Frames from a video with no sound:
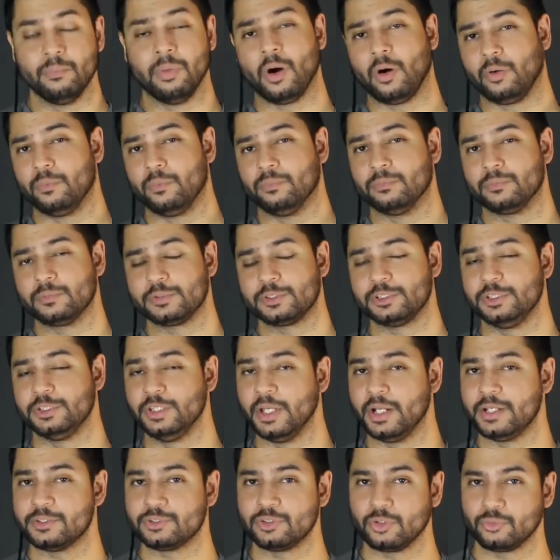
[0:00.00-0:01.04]
Bom, se
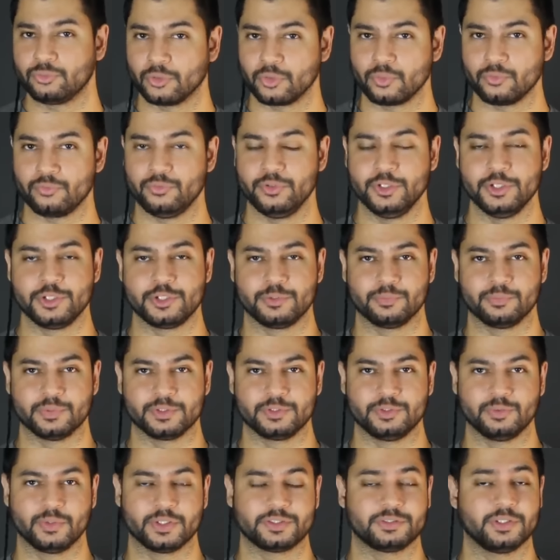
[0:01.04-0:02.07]
eles não foram
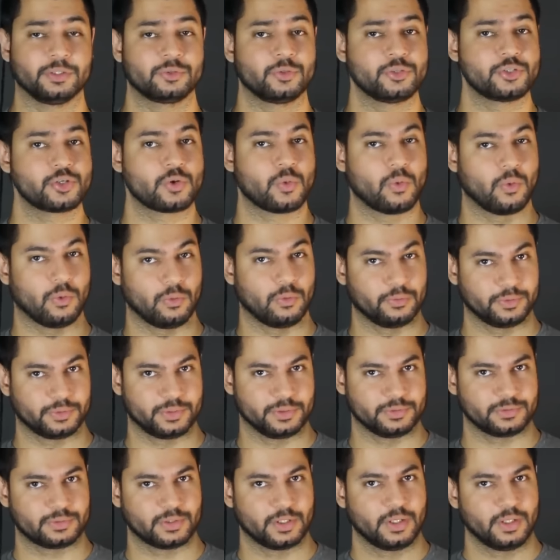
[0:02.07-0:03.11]
vítimas de um acerto de
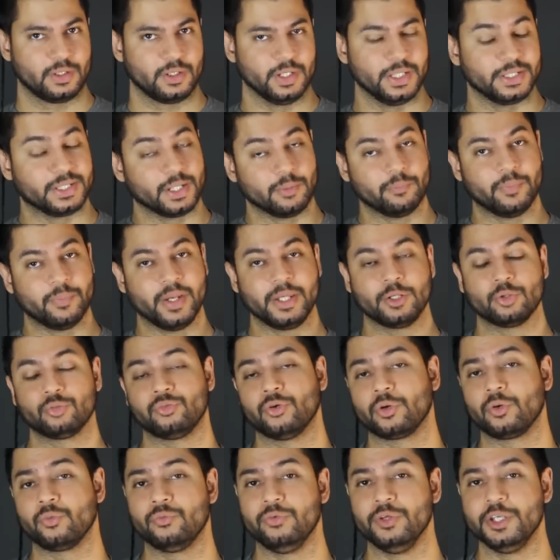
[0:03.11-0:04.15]
contas e também não
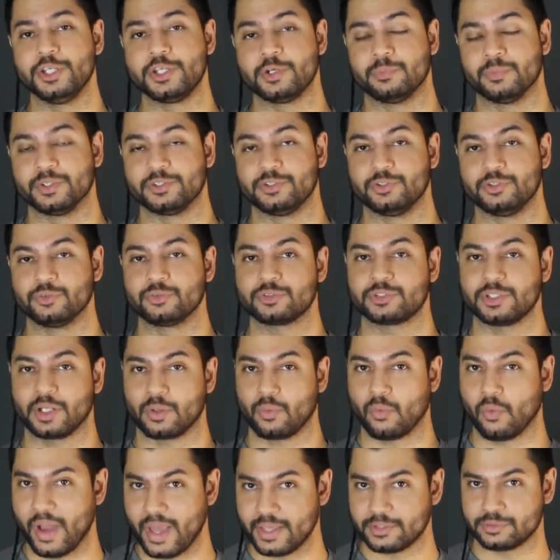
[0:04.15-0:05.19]
foram vítimas de um
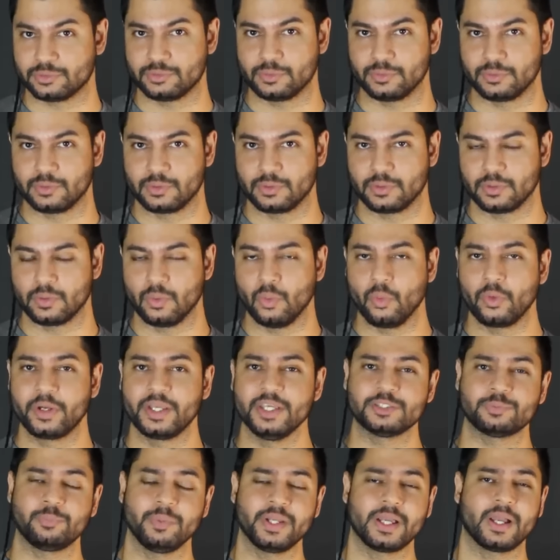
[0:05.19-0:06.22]
sequestro, o
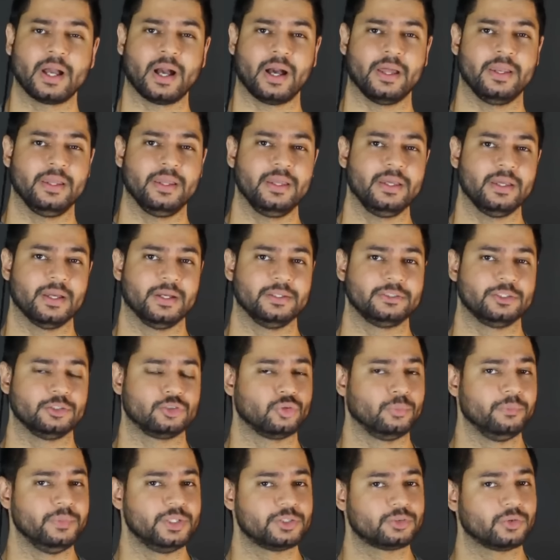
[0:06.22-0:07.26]
que explicaria
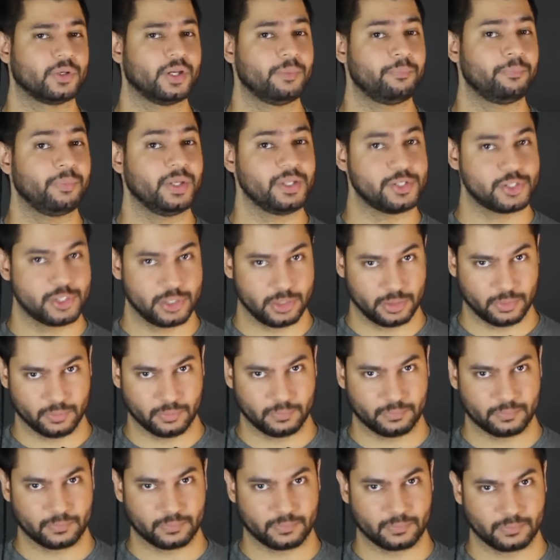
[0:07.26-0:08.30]
esse sumiço
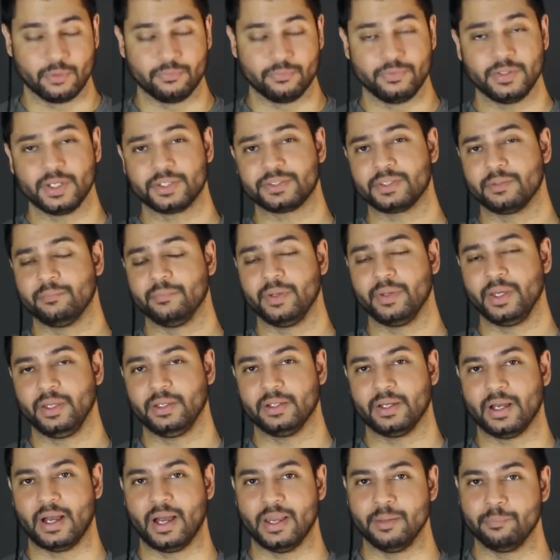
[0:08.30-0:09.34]
repentino? Havia
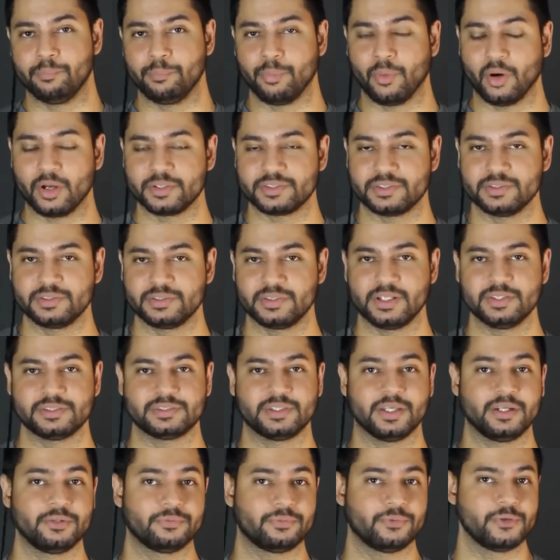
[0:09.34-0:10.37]
também a hipótese
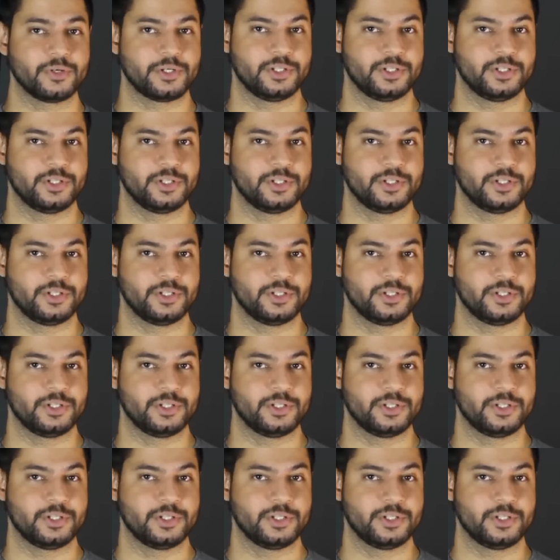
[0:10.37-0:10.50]
deles terem